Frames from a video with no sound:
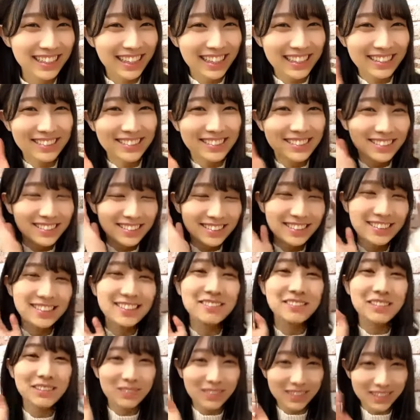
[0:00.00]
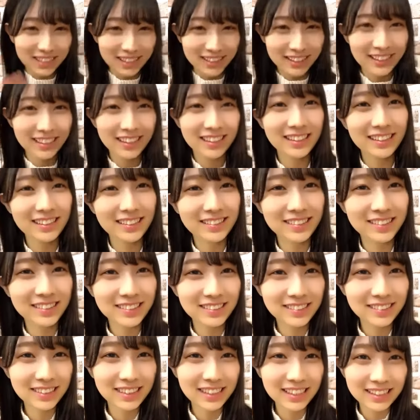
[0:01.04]
あの両耳でね両
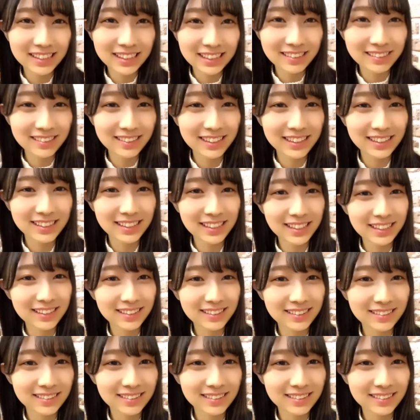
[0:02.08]
方聞いてください